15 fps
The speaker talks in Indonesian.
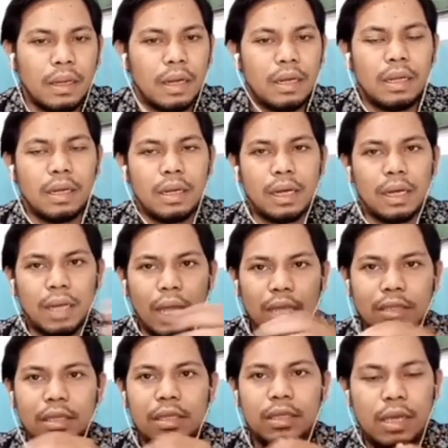Dan dia dengan
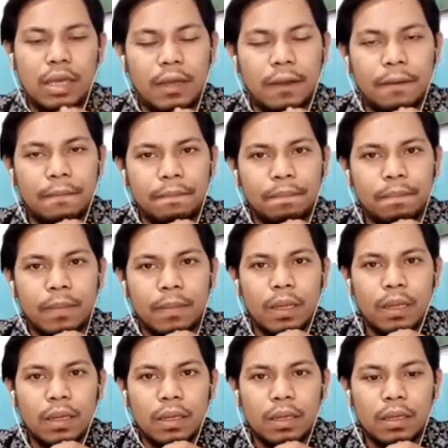kasihnya,
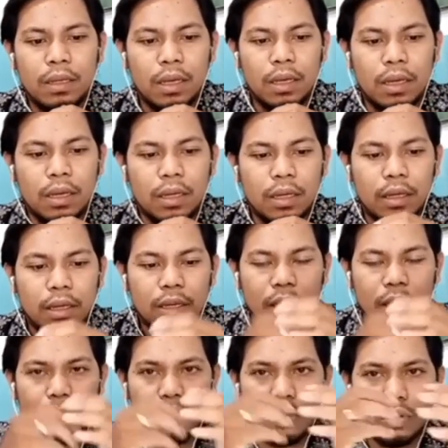ya,
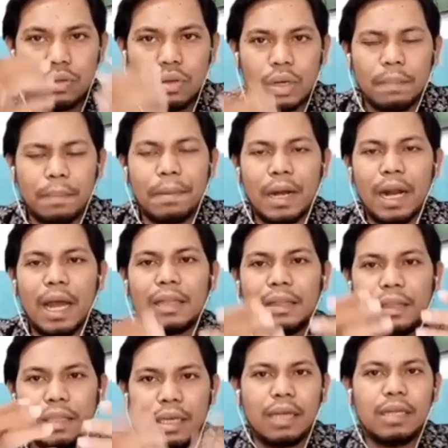dia menunjukkan
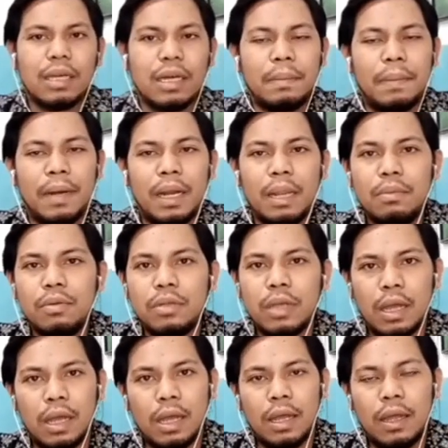perhatiannya kepada
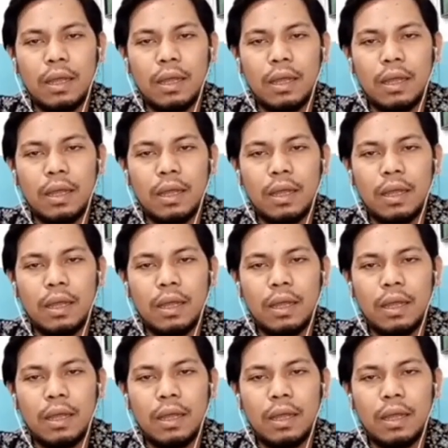ibunya